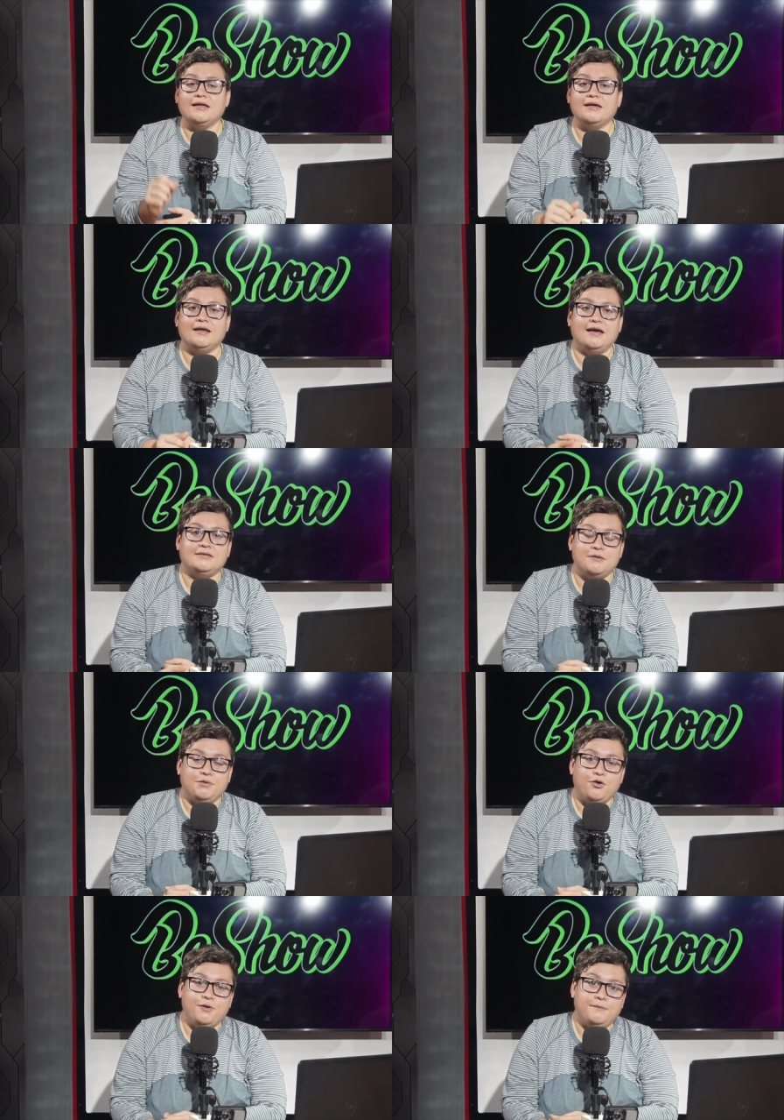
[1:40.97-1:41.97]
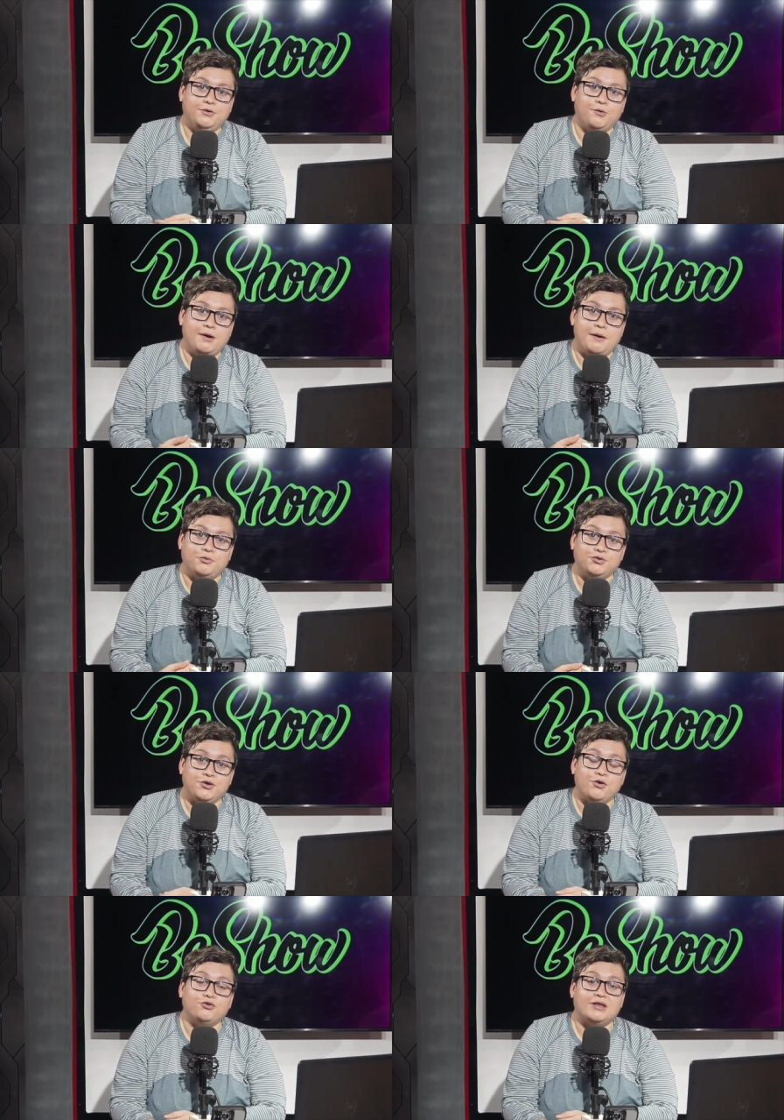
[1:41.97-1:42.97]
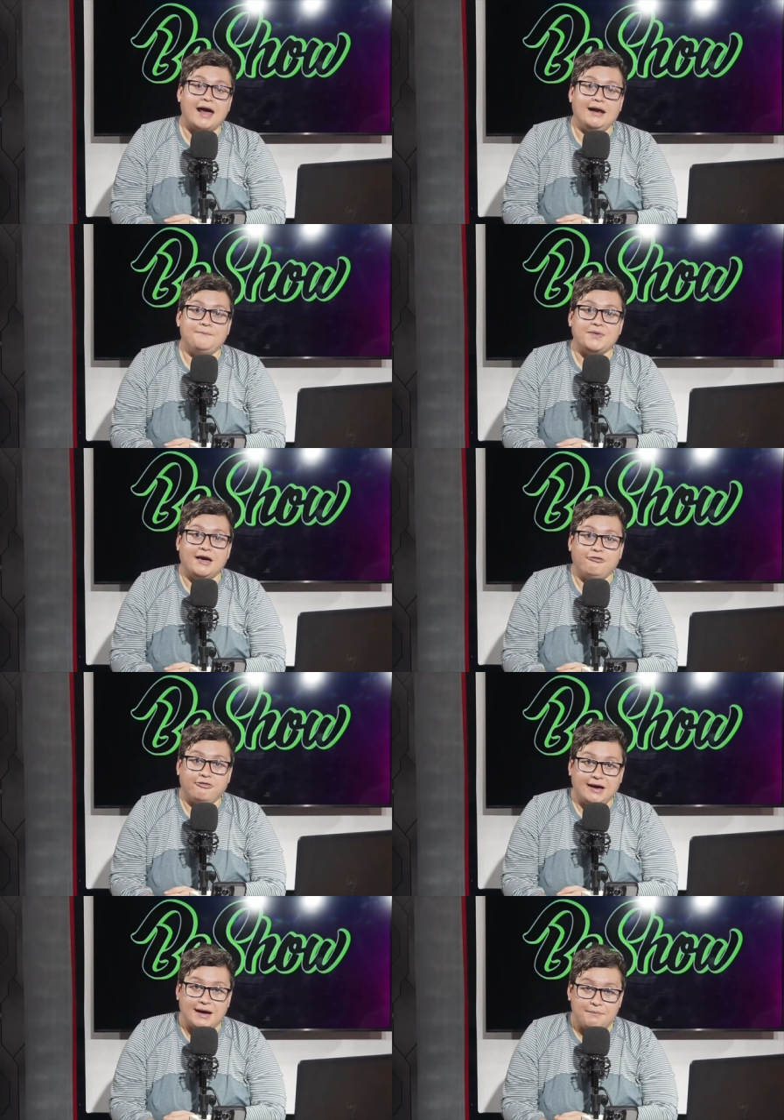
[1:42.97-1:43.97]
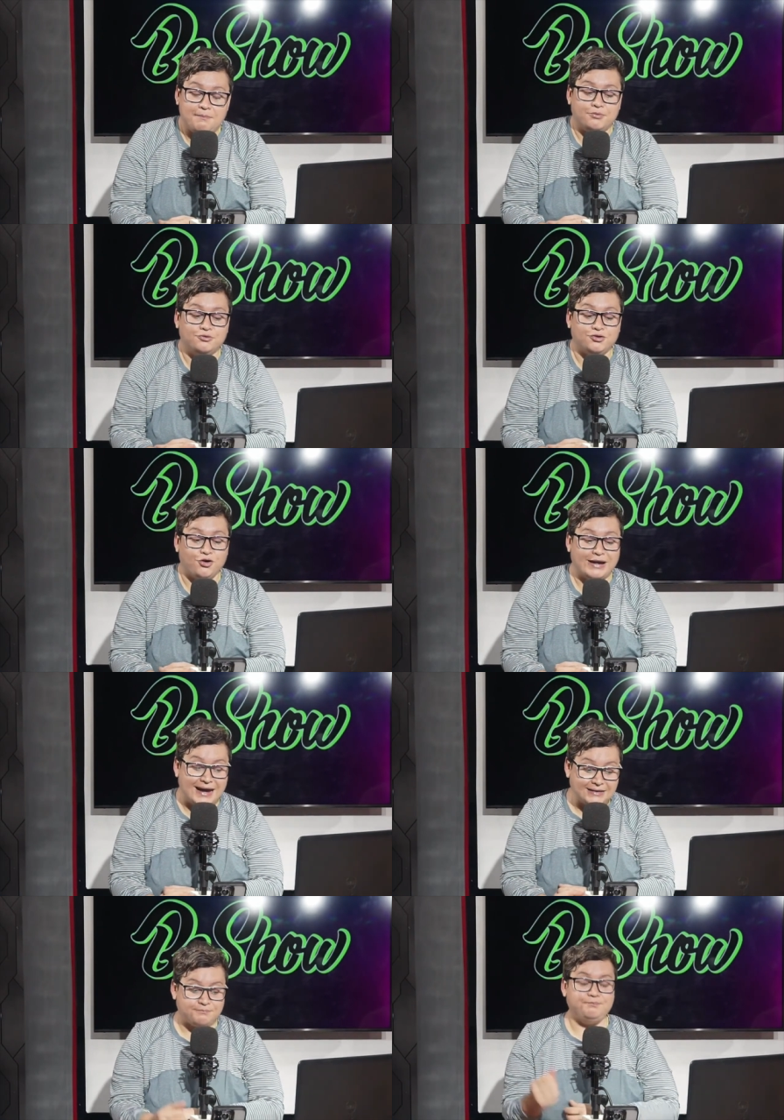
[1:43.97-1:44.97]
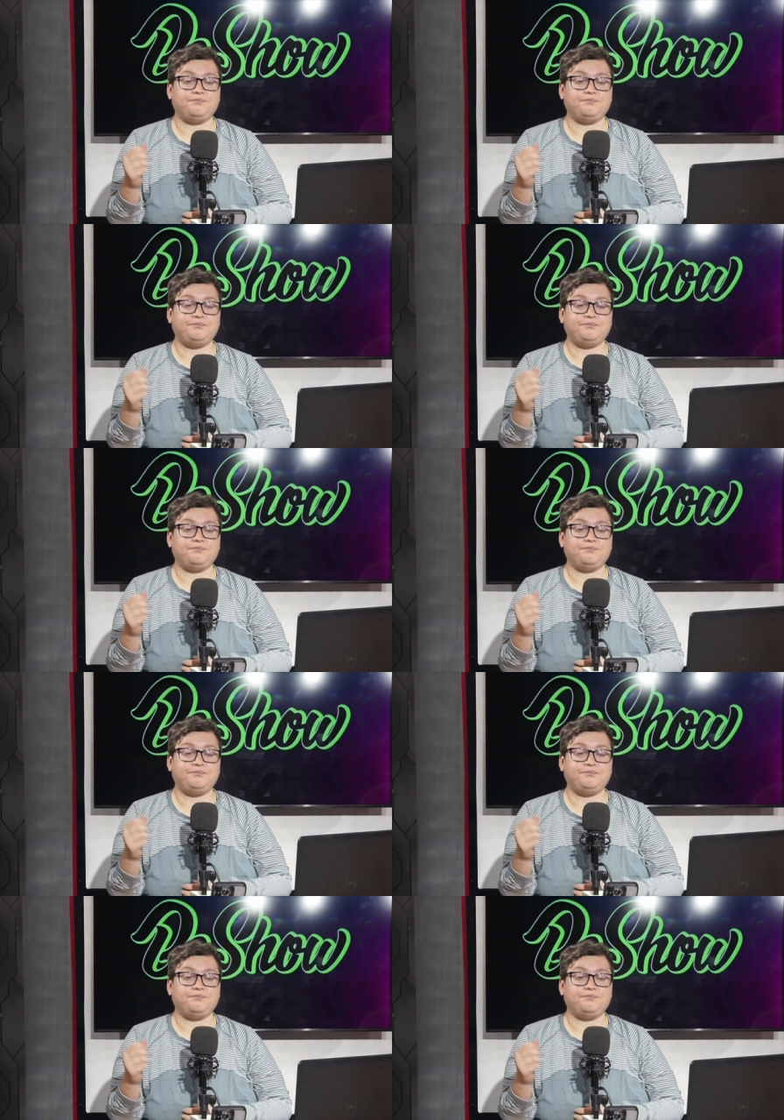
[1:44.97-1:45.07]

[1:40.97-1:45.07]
desde la www.neutralfm.net.